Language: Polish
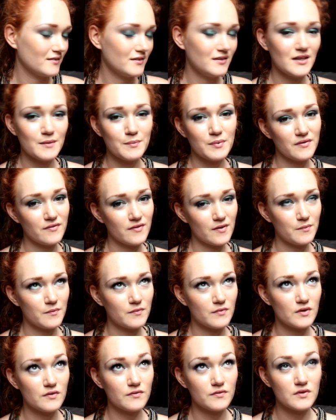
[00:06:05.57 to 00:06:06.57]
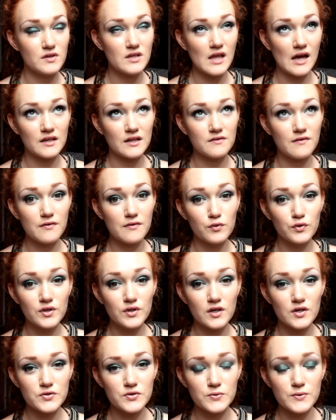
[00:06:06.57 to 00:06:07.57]
I nie powiem, tak, dwa funty
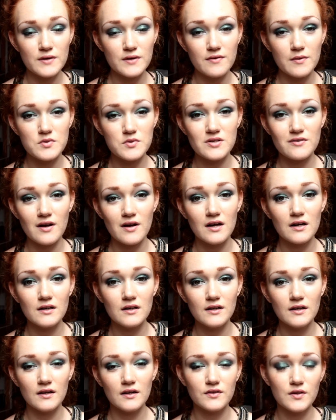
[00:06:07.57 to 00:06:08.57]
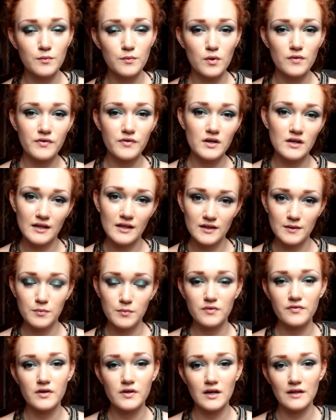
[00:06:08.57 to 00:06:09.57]
kosztuje, wiem, że w Anglii, a to było w Irlandii, bo
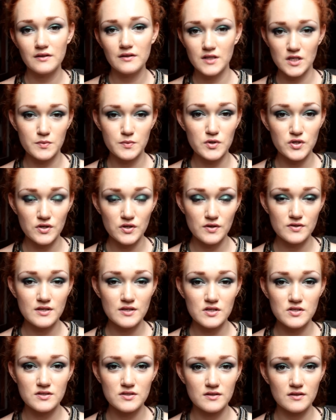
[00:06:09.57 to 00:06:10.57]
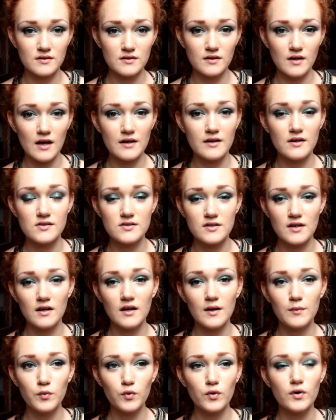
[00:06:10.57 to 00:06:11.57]
w Irlandii też można dostać e, angielski
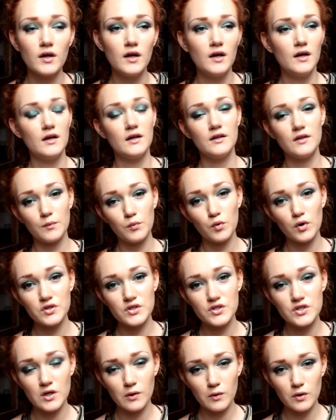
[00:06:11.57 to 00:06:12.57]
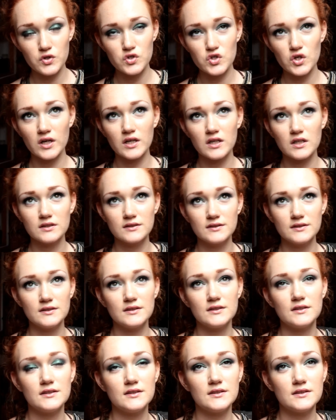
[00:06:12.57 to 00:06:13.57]
glamour. To było gdzieś koło 3,
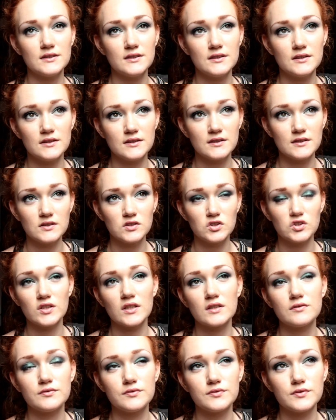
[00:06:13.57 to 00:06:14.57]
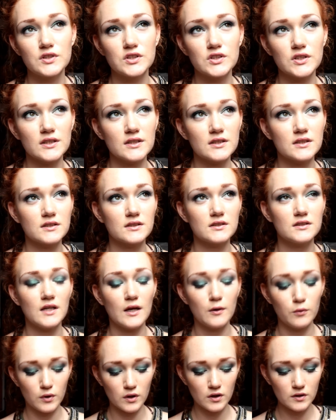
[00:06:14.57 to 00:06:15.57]
3, 3
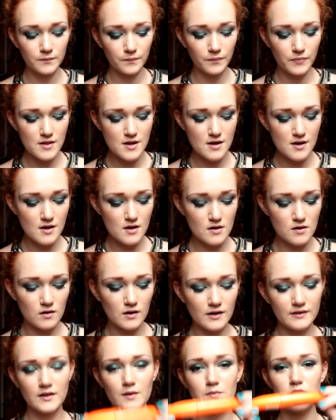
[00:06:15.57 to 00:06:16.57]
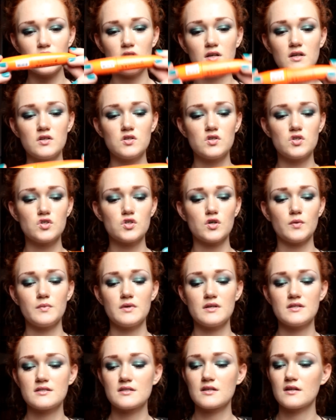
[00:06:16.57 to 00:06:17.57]
euro. Kolejną rzeczą
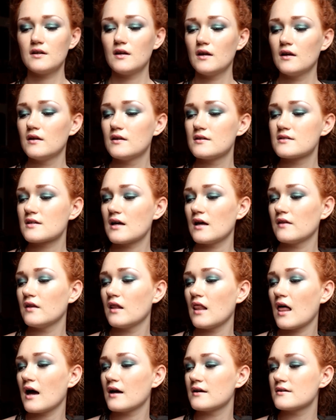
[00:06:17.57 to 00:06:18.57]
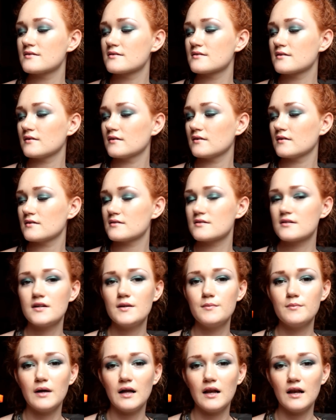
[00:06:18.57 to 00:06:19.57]
jest Scandalize e, z
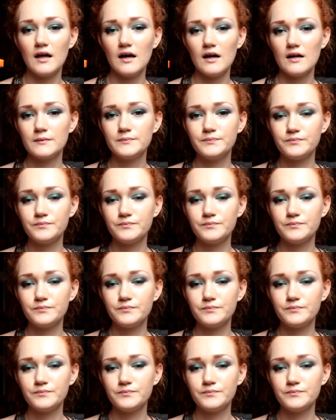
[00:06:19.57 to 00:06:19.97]
Rimmela.